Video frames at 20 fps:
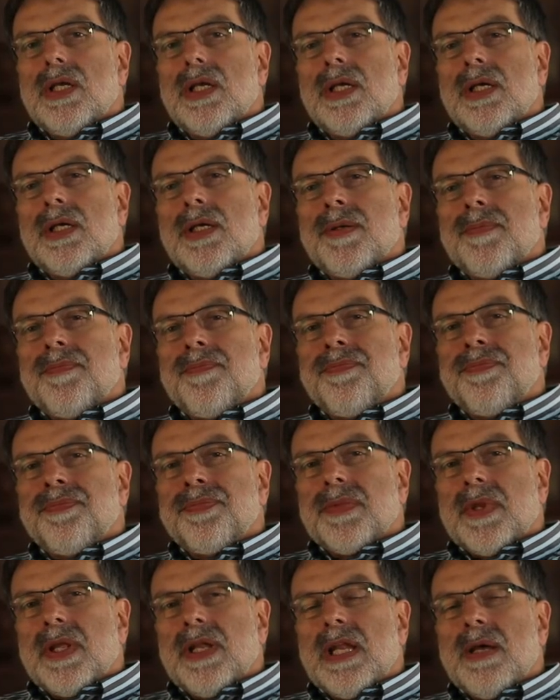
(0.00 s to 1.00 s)
ähm,
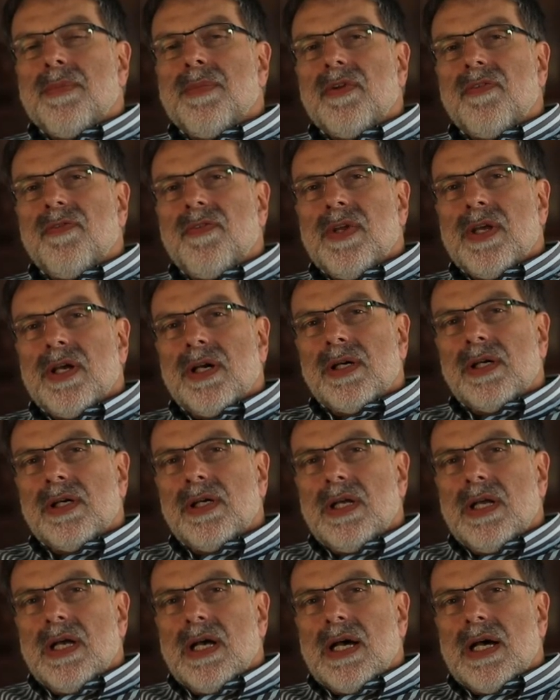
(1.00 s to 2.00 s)
damit wir
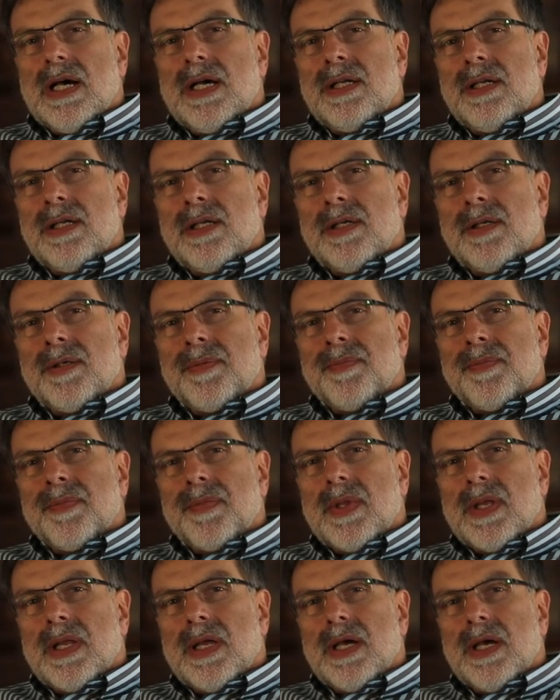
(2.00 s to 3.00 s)
eine,
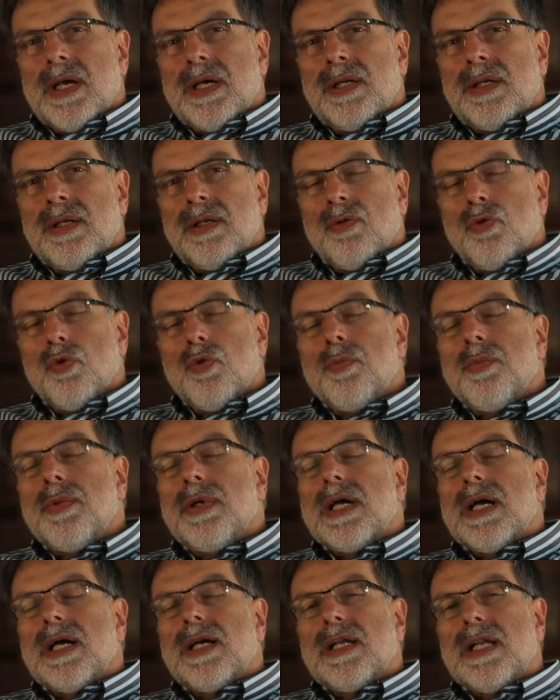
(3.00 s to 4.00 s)
einen
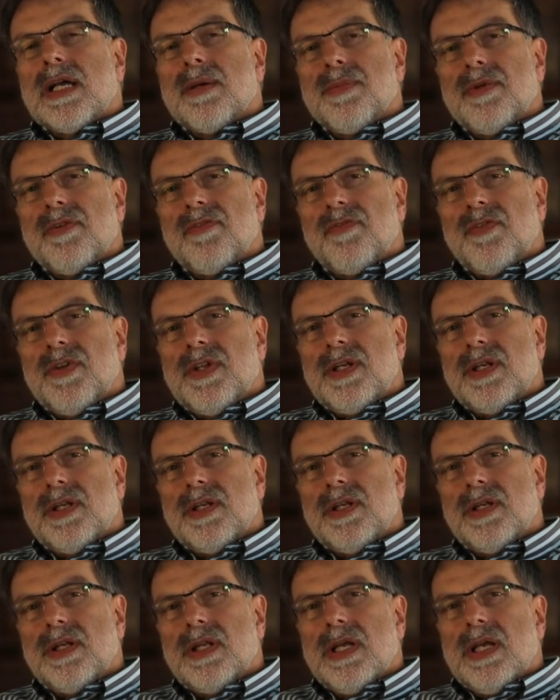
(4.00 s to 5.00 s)
Umgang damit
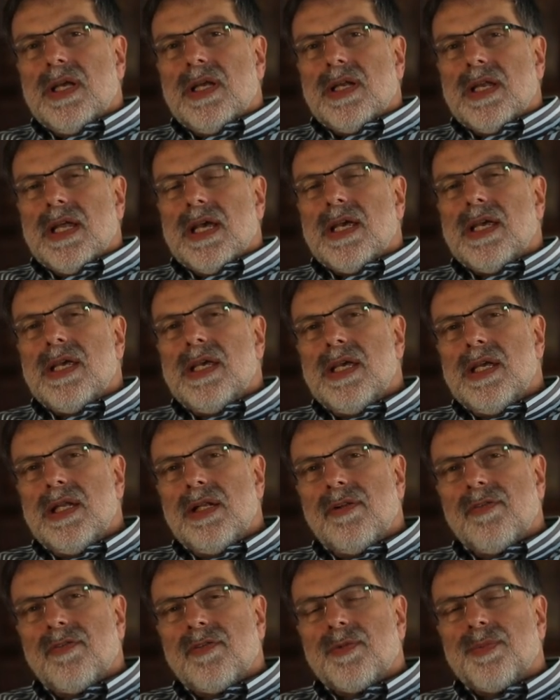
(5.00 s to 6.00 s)
finden, der
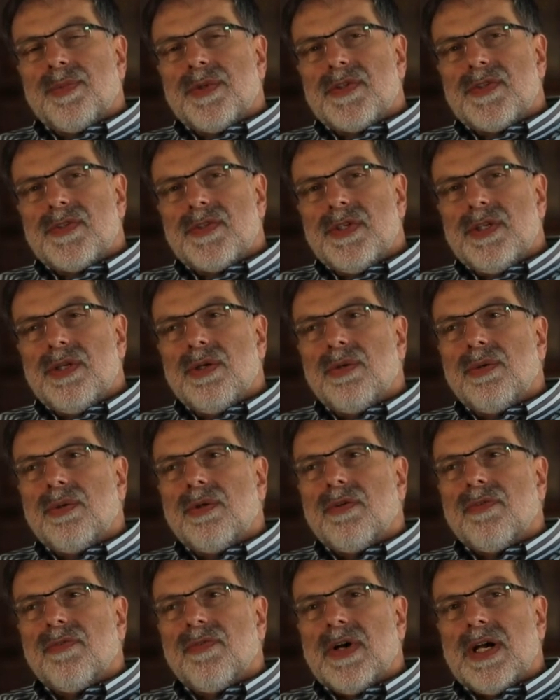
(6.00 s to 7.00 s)
hilft,
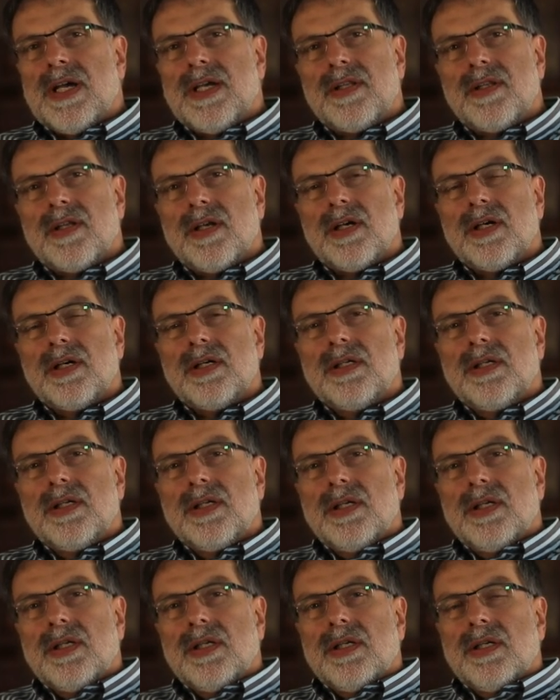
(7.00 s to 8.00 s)
Beziehung weiter
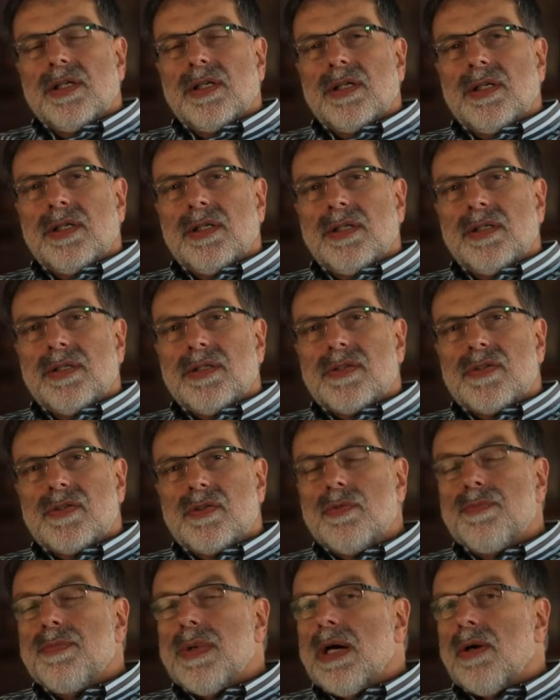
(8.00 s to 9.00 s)
äh,
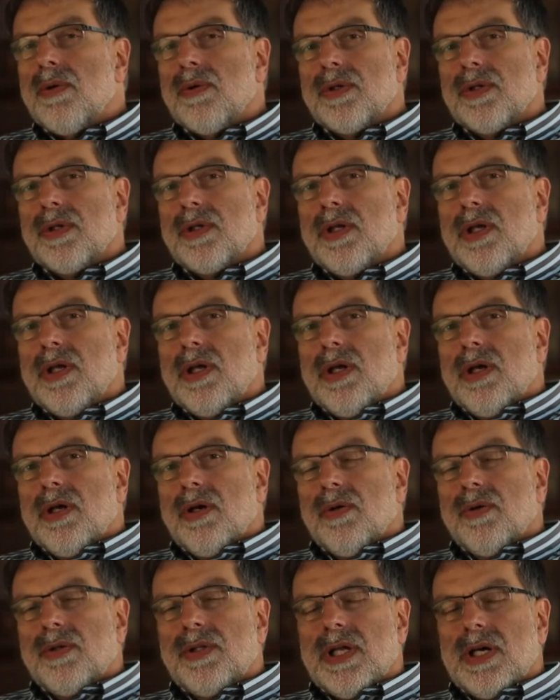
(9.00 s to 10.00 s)
zu bauen
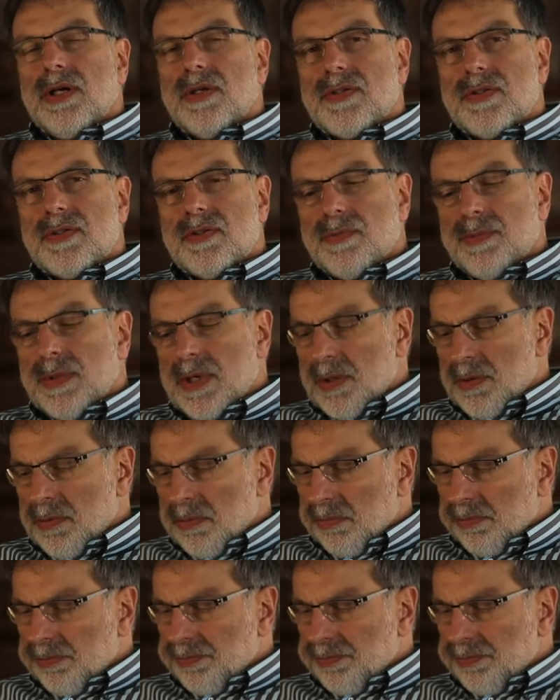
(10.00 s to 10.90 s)
und auszubauen.